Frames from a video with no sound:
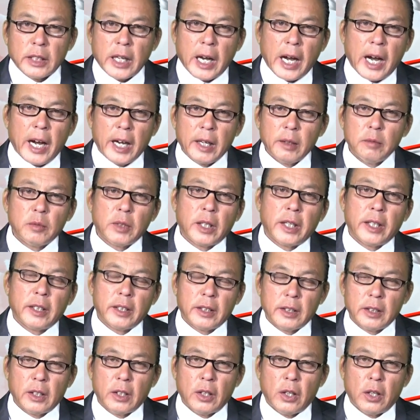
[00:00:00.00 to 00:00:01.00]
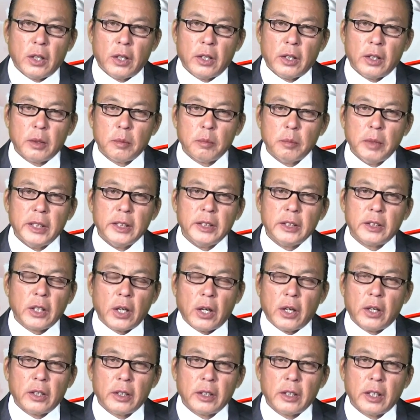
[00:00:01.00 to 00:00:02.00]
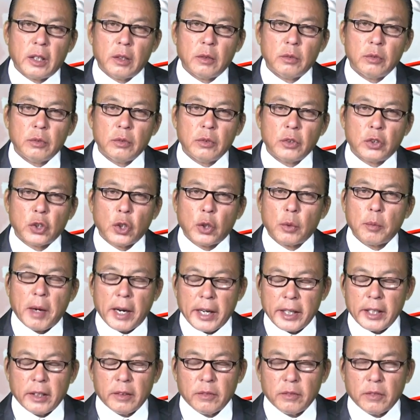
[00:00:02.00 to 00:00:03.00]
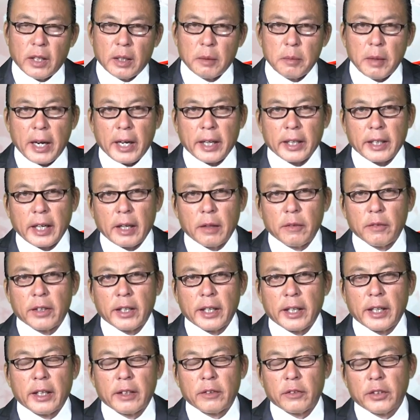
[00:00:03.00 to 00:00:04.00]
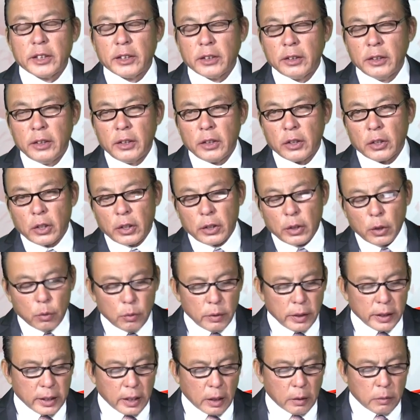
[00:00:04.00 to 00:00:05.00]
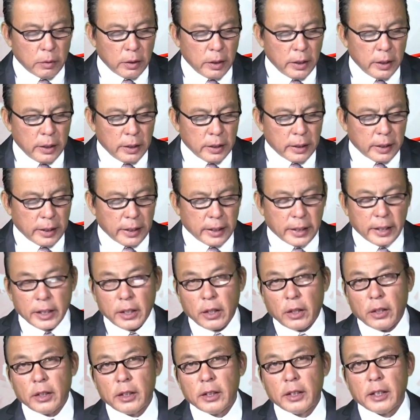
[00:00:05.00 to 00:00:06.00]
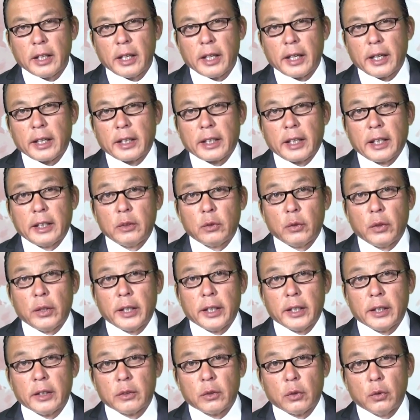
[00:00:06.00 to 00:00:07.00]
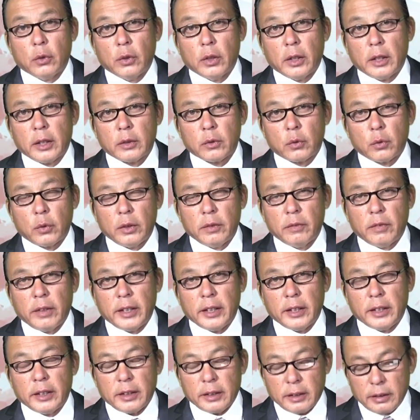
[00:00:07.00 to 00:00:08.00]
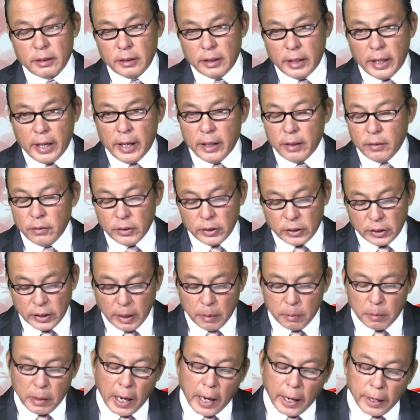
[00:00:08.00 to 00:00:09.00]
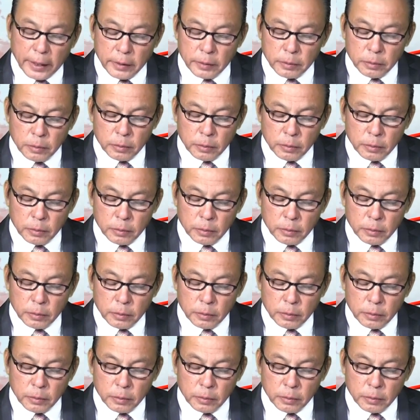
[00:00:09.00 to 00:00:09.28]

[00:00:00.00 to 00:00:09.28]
Time này họ bình chọn ông Joe Biden và bà Kamala Harris có đúng hay không thì cái đó là cái chuyện của quý vị nghe và xem đài.